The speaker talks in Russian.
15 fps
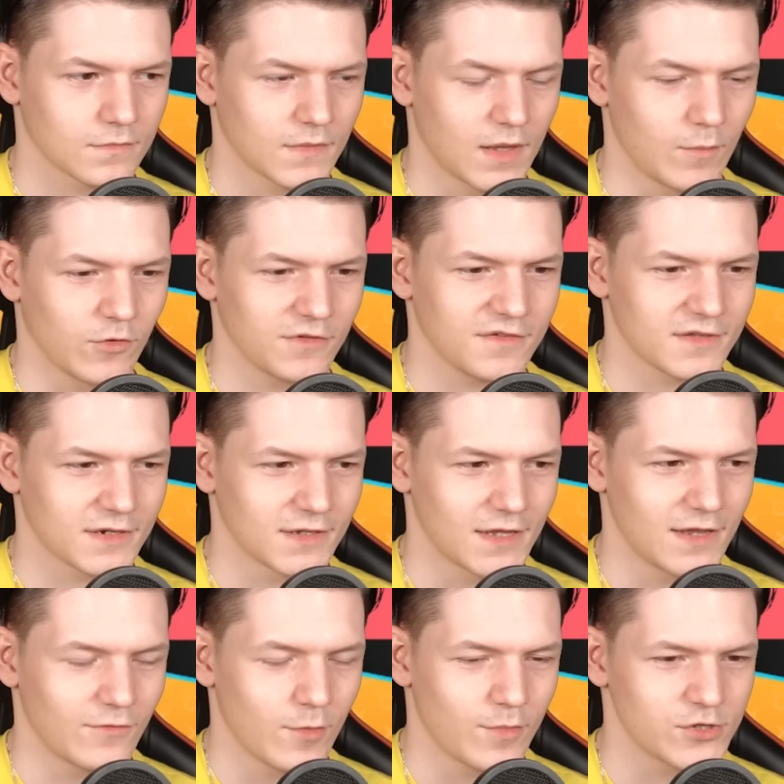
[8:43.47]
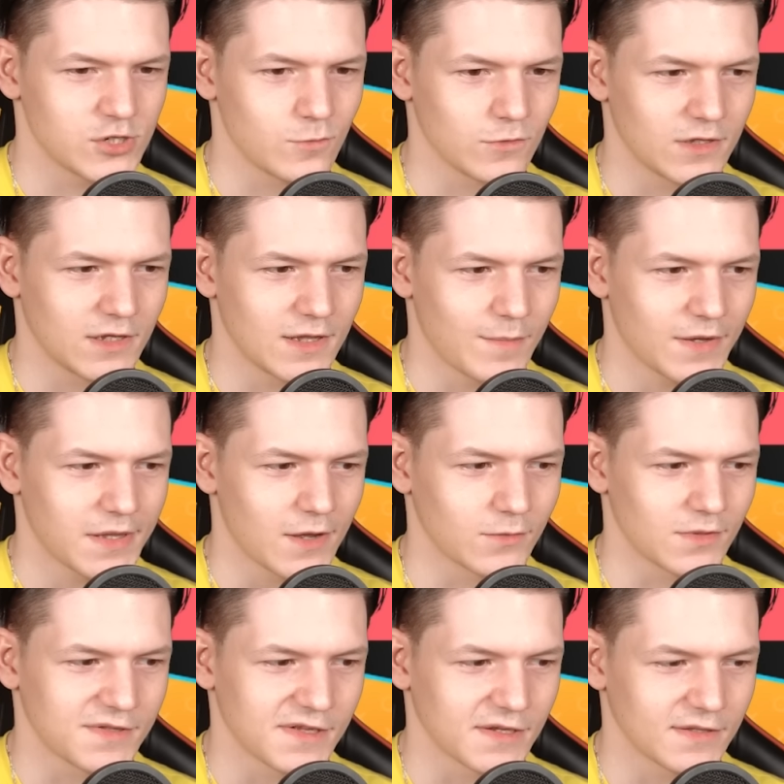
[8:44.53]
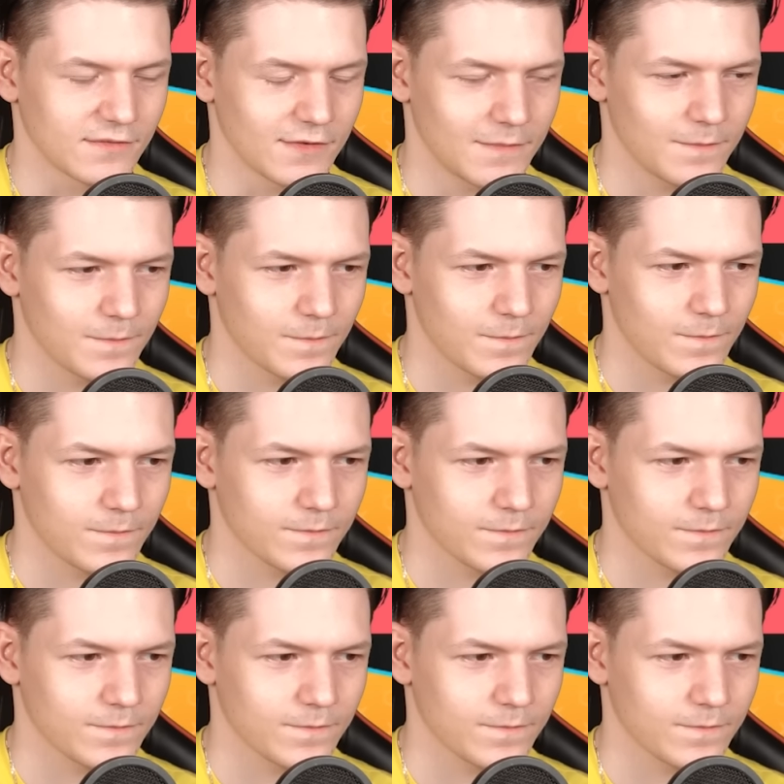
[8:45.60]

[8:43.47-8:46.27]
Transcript: И монстры на него почему-то не нападают из-за этого.